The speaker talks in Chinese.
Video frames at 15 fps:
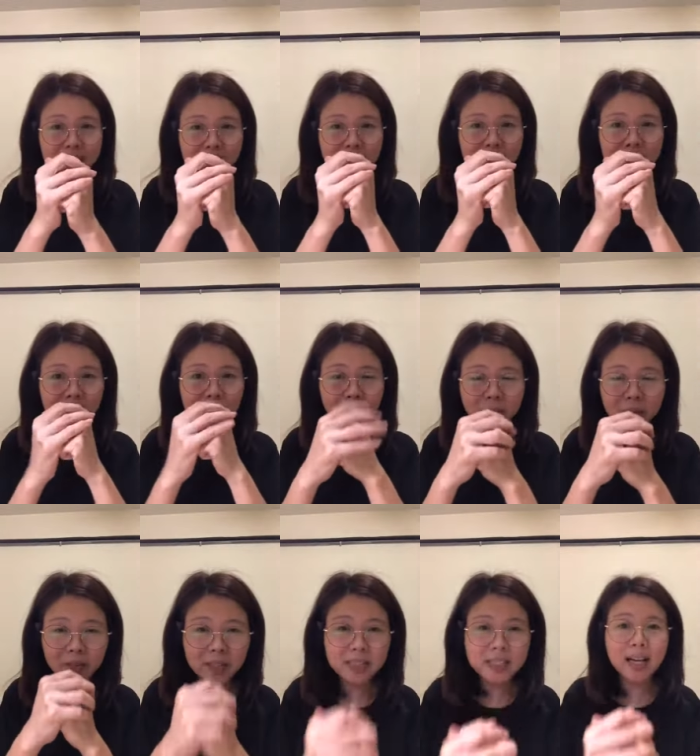越细小，越
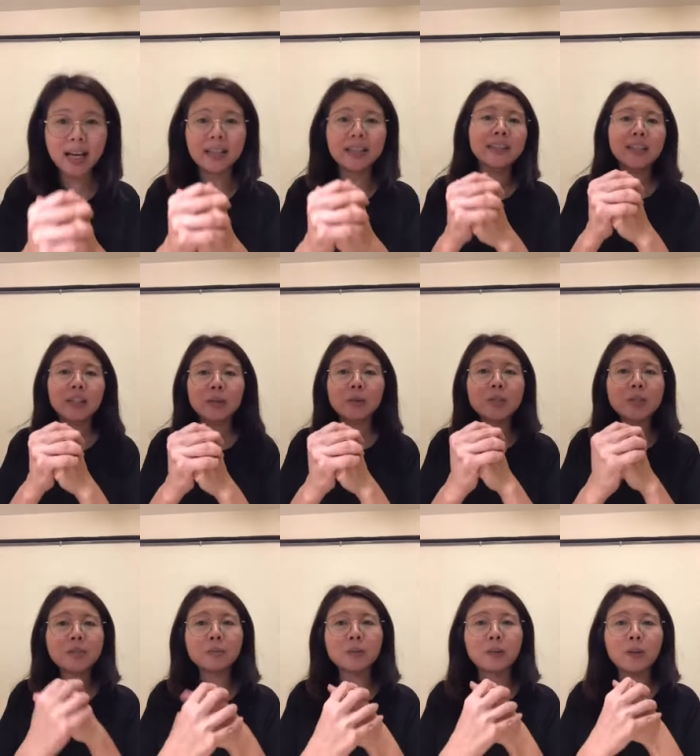来越窄。
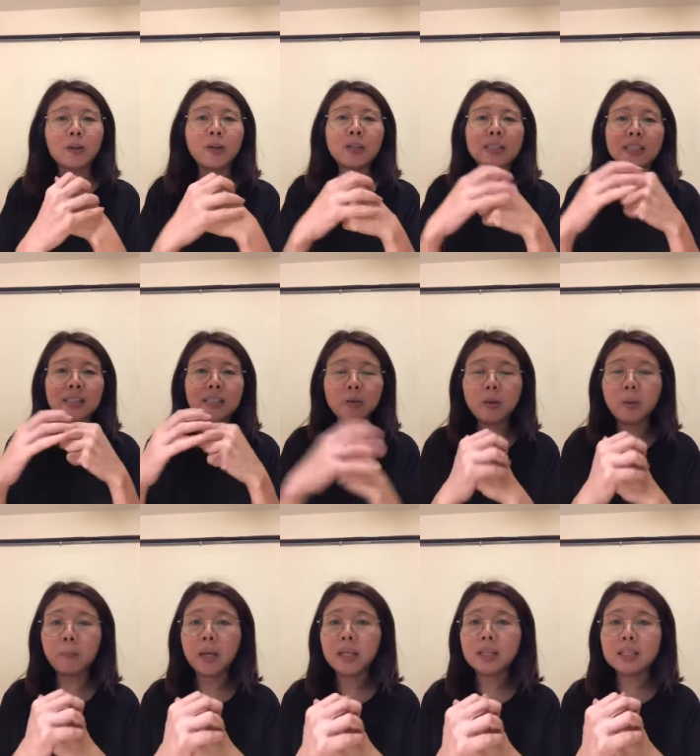为什么？是因
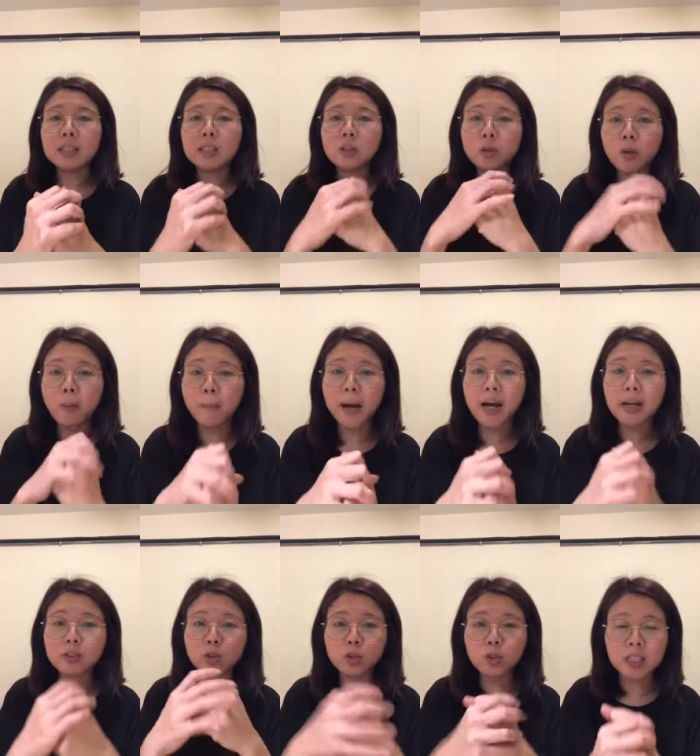为被那些血
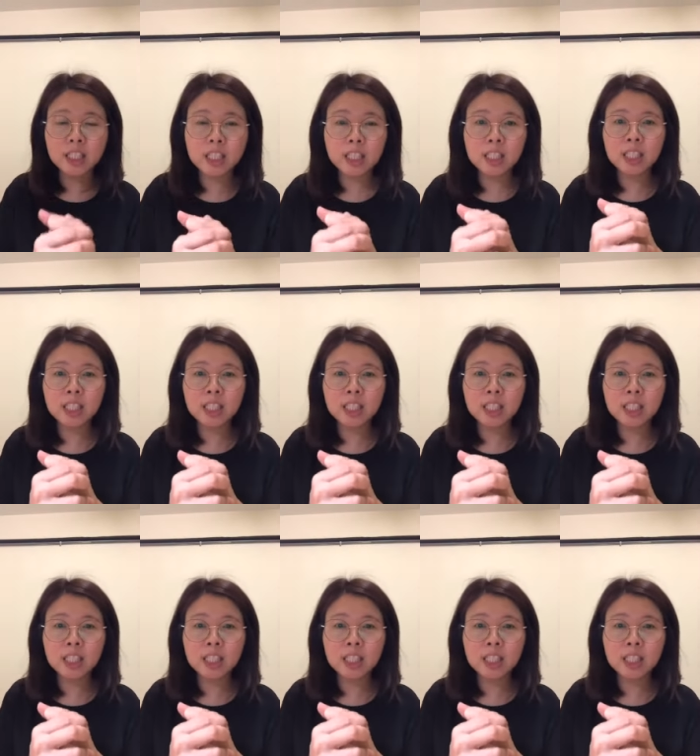斑血